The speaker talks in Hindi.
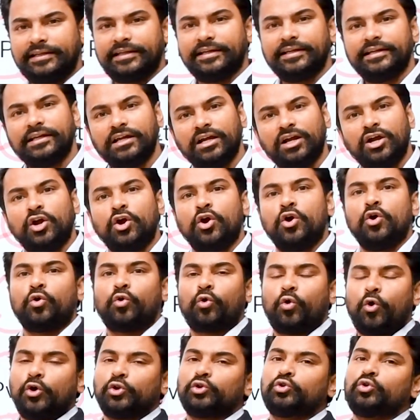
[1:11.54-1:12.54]
कि
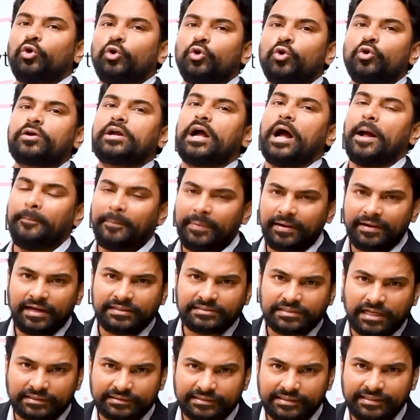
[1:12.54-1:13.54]
कोई दो लोग काम करना
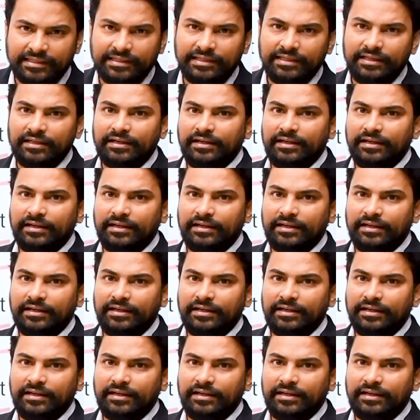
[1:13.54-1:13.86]
चाहते हैं